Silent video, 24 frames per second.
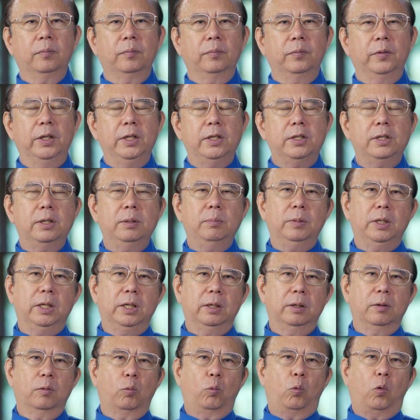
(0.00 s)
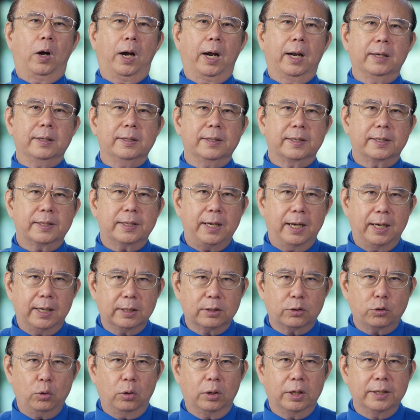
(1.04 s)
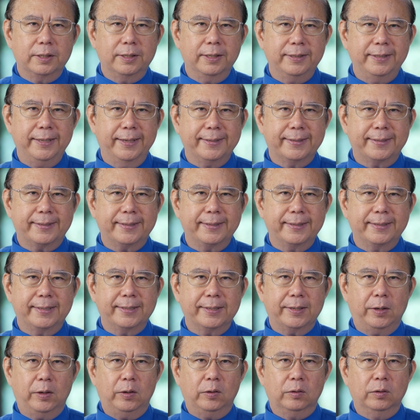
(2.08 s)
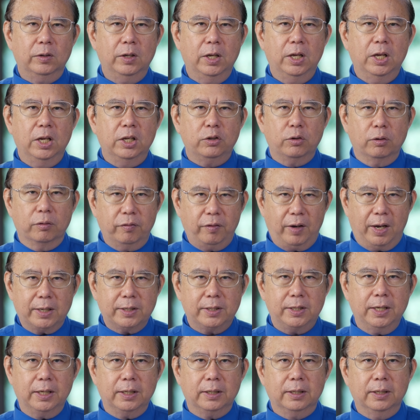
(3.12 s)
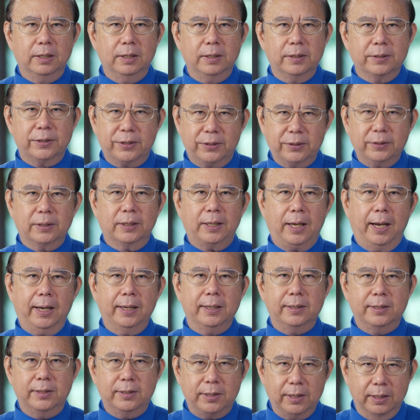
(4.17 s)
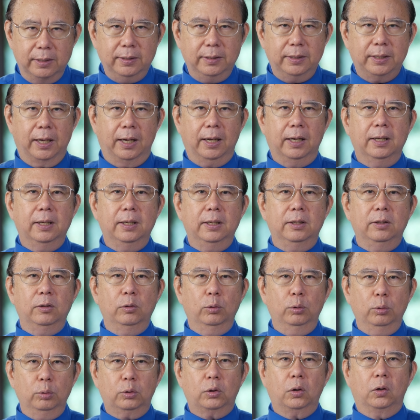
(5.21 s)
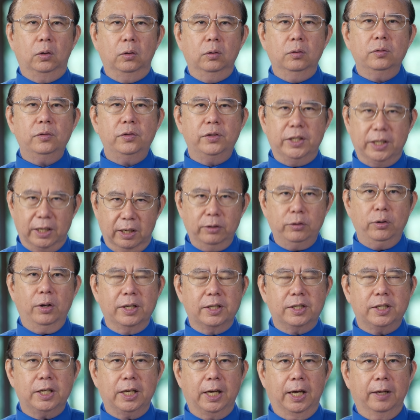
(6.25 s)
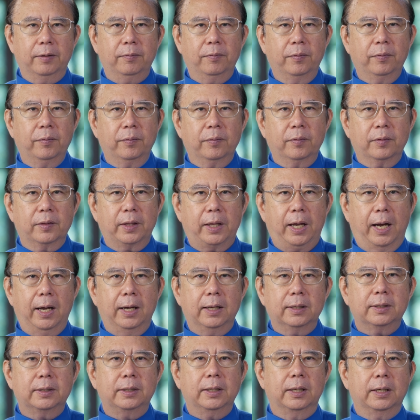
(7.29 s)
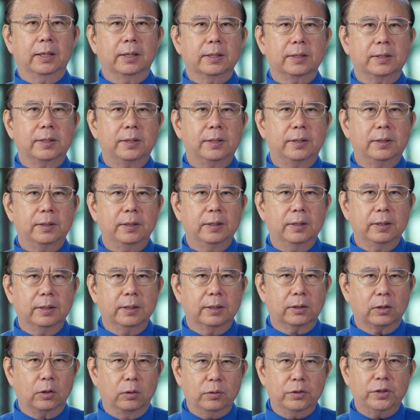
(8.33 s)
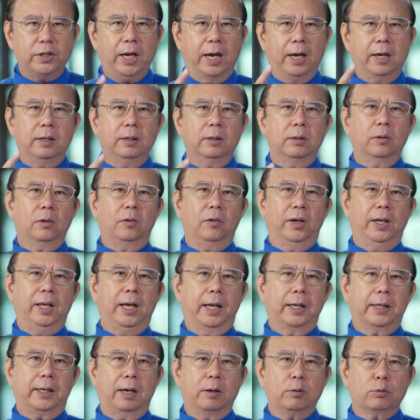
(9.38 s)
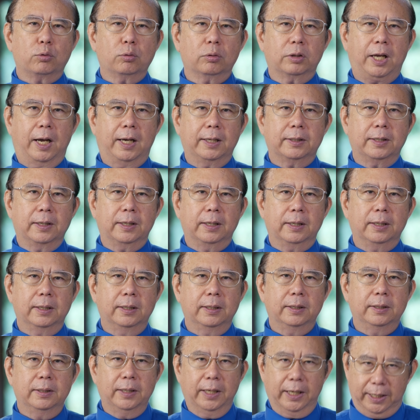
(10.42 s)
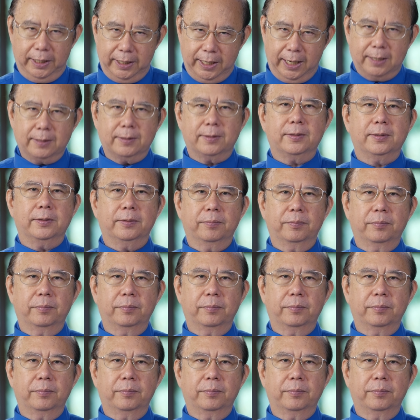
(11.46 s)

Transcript: 尼希米晚上做了这件事之后，就发现事态真的如同几个月前他的同乡回来告诉他的那个样子，